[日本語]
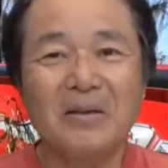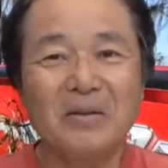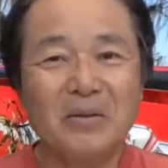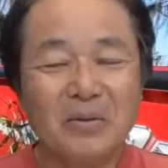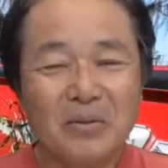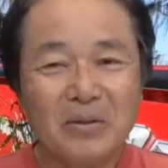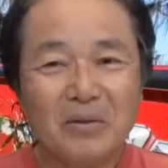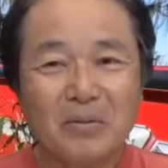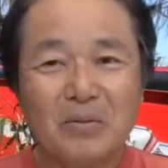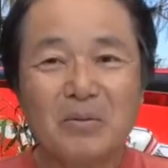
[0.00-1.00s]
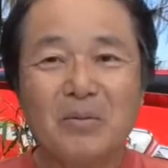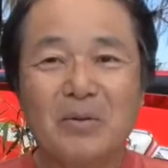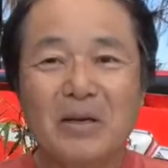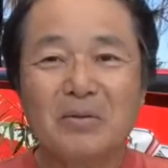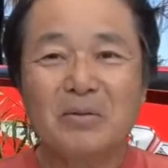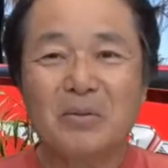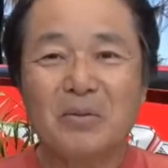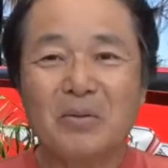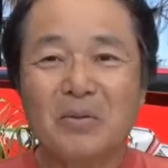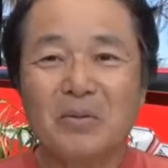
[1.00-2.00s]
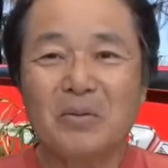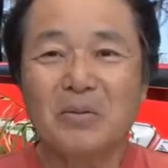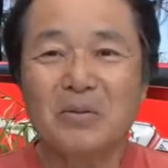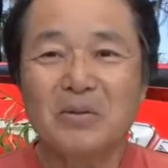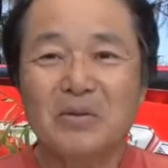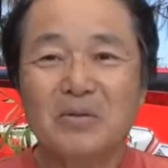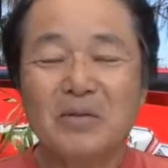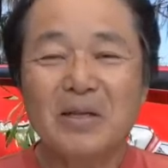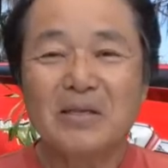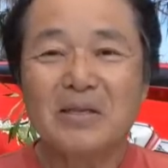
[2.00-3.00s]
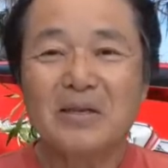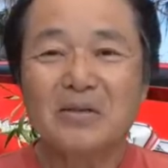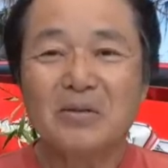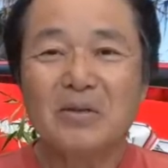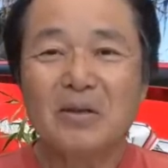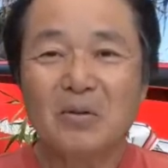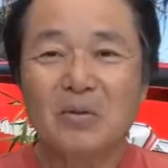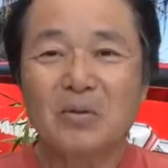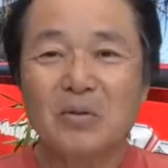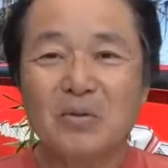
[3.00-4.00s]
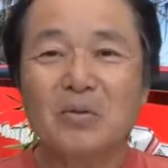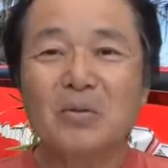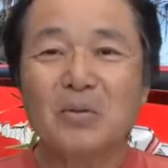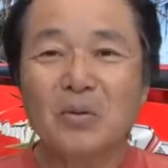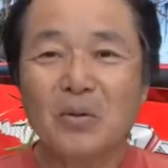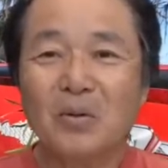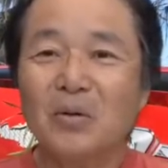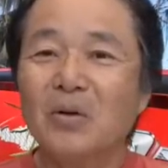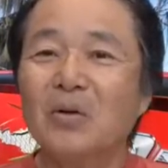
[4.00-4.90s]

どんなことをやると作り出しやすいんだろうっていうことを、